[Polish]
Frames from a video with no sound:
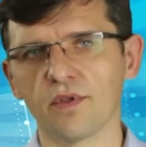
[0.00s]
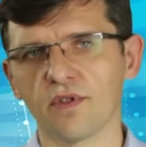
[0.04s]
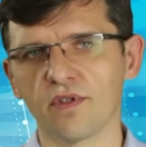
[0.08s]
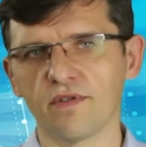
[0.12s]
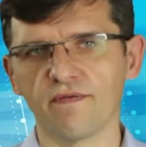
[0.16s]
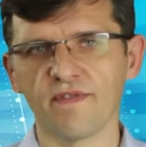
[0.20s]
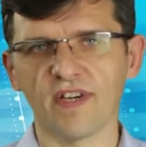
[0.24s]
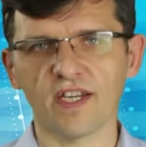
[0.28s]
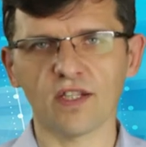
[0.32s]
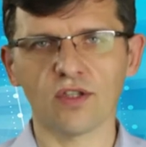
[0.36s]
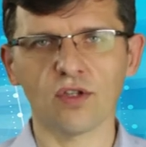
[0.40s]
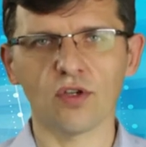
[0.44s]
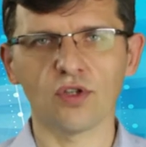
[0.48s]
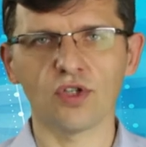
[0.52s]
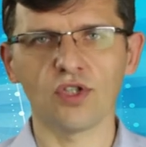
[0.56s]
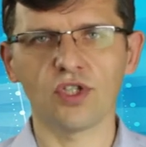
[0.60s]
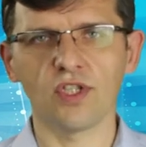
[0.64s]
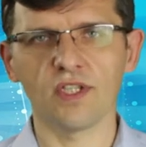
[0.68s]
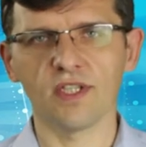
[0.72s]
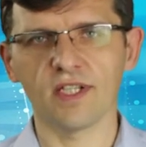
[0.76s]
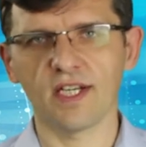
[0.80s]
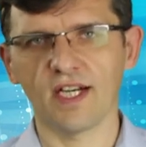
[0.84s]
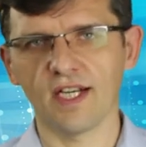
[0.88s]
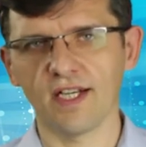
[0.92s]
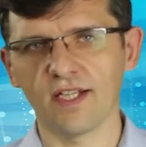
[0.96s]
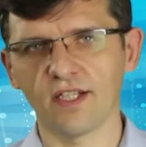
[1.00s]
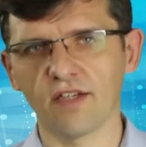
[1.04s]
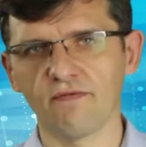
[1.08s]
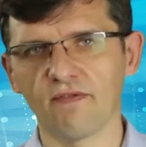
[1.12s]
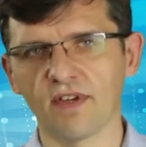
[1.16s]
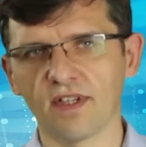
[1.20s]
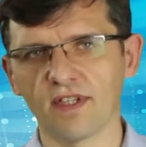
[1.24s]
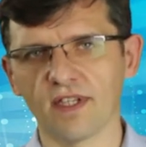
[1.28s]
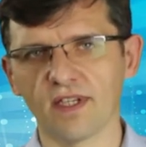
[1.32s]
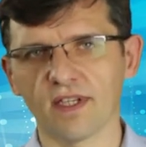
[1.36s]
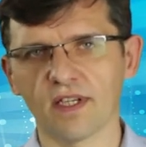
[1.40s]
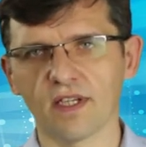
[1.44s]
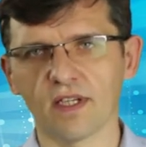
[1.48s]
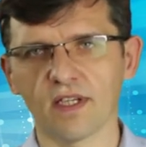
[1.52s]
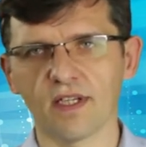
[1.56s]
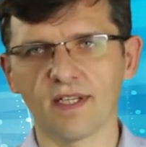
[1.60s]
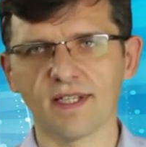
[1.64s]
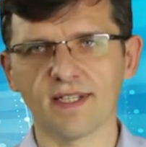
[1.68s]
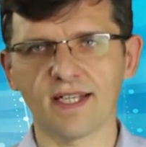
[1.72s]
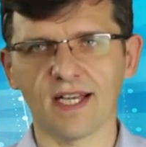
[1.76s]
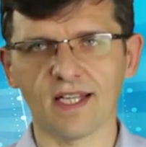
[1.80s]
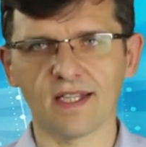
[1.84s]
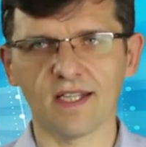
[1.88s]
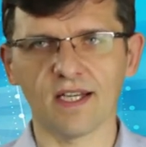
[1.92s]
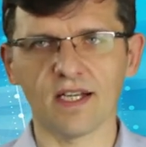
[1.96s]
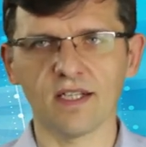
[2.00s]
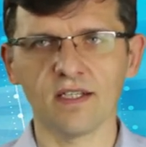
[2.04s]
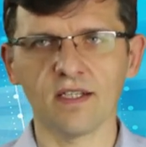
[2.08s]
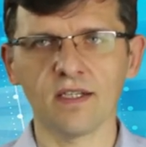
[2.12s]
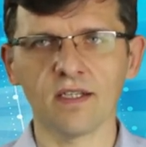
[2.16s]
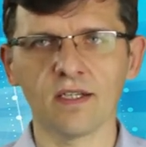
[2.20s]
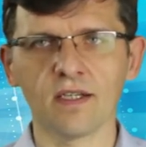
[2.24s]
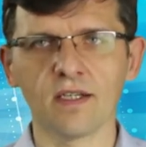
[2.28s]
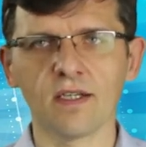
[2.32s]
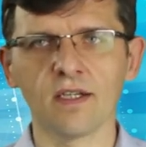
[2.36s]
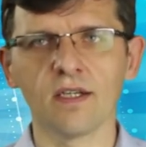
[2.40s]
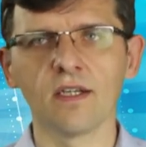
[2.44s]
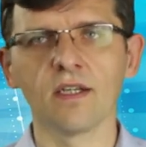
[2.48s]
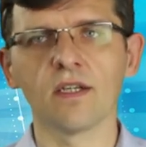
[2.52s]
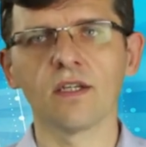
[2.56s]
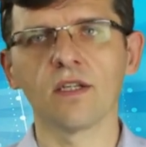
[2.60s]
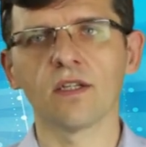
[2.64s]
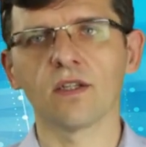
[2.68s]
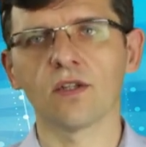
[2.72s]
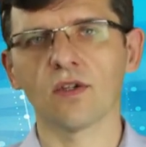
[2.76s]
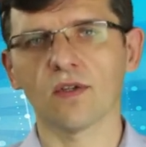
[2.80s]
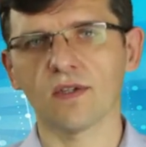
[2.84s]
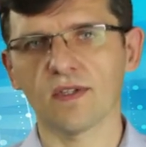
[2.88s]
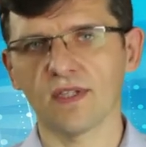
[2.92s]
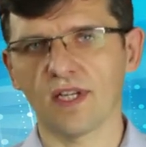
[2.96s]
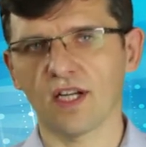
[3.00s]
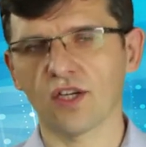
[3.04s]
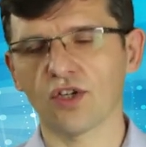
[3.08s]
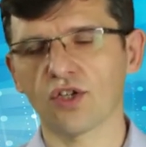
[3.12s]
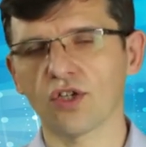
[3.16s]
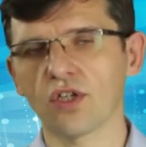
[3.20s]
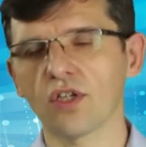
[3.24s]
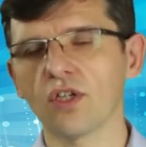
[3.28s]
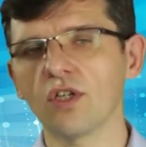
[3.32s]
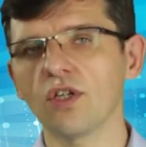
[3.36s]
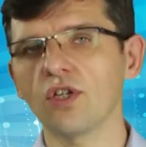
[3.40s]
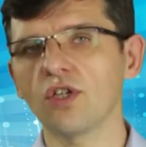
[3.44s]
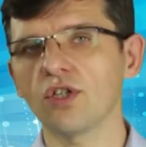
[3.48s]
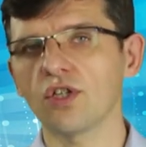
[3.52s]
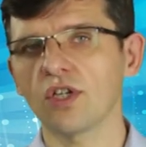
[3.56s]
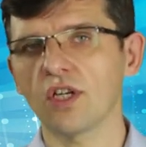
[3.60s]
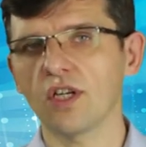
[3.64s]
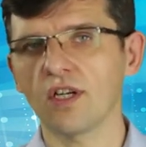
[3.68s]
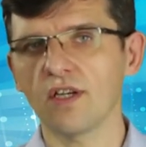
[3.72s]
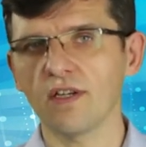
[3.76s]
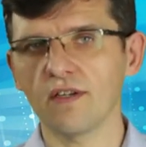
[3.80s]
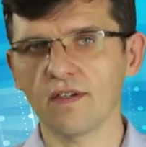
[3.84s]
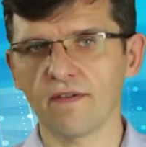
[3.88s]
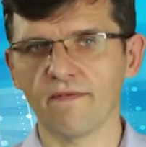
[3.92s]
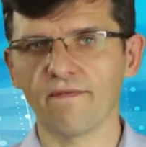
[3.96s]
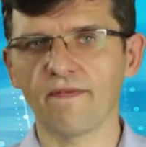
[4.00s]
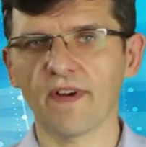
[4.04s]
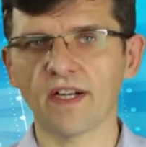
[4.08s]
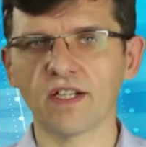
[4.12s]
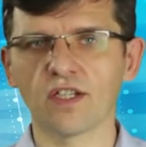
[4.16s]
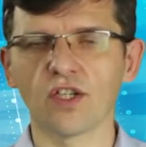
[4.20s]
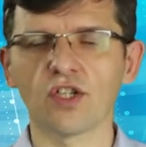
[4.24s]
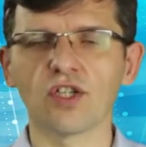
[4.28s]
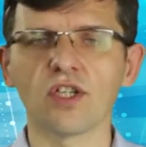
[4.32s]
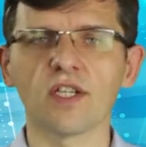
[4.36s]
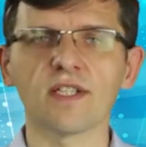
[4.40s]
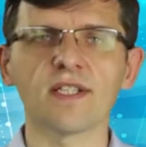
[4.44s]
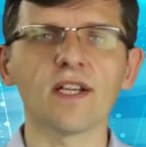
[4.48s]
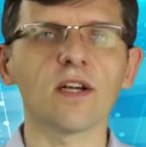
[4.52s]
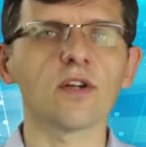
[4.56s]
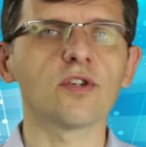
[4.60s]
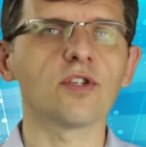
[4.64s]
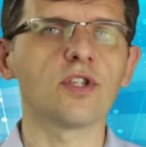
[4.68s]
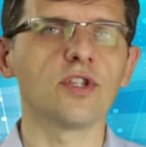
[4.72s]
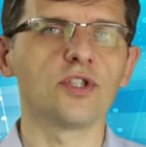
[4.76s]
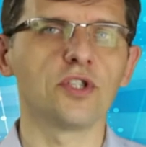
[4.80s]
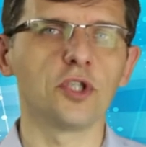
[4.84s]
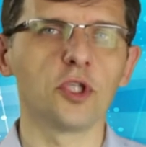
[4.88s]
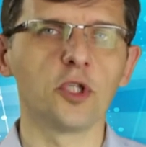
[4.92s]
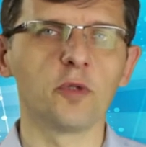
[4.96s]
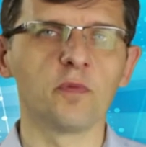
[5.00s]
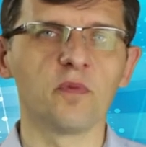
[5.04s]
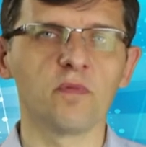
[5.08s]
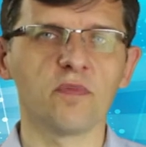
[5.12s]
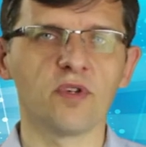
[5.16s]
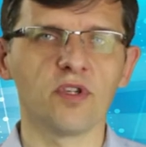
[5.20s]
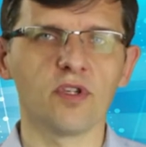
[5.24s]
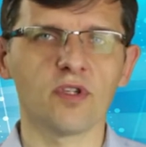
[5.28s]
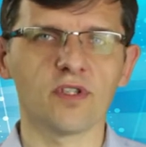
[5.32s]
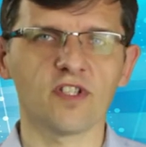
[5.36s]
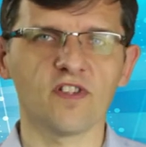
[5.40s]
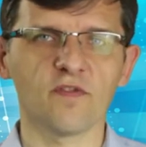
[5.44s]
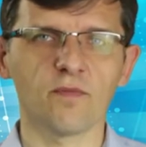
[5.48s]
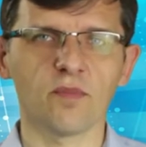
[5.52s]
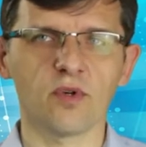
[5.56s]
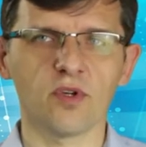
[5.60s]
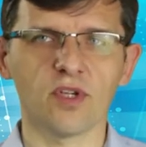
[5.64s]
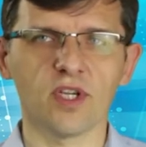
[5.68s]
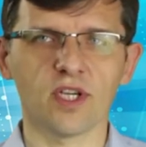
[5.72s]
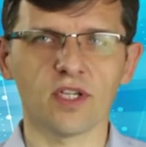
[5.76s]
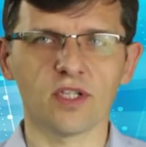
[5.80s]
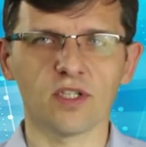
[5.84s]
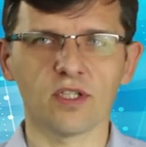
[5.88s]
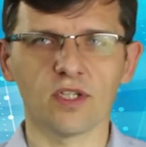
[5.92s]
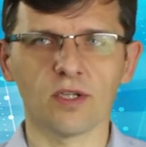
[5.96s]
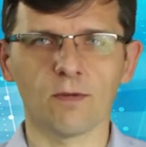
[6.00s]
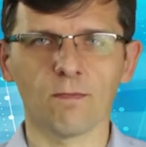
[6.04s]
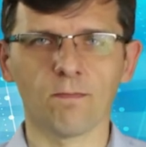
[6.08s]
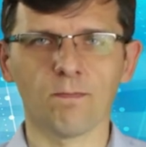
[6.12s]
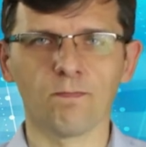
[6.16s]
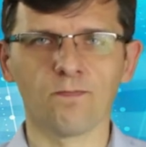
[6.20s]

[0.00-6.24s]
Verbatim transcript: e, wartości zrealizowanych zadań, to znaczy, że faktycznie zaoszczędziliśmy pieniądze w projekcie.